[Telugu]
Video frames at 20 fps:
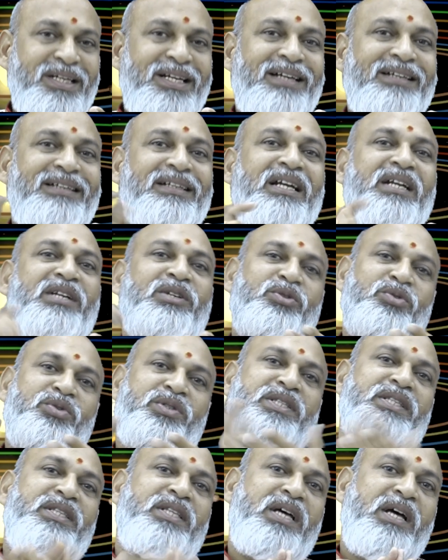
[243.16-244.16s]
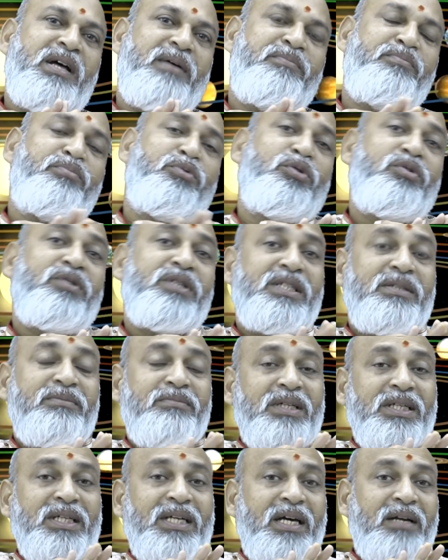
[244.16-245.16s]
మీ లగ్నాన్ని చూసిందా
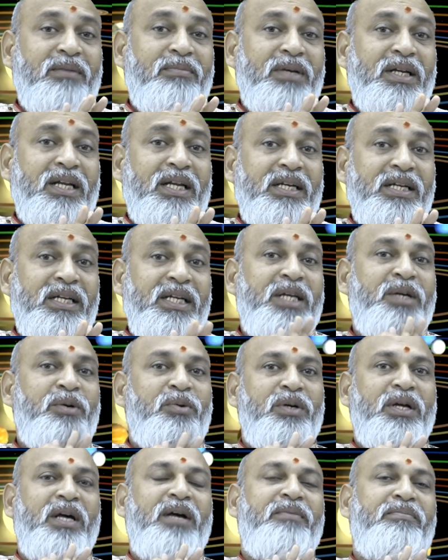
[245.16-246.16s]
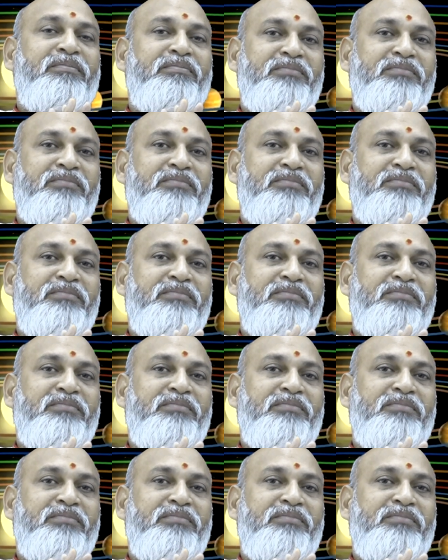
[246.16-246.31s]
పూర్వజన్మ కర్మలన్నీ కూడా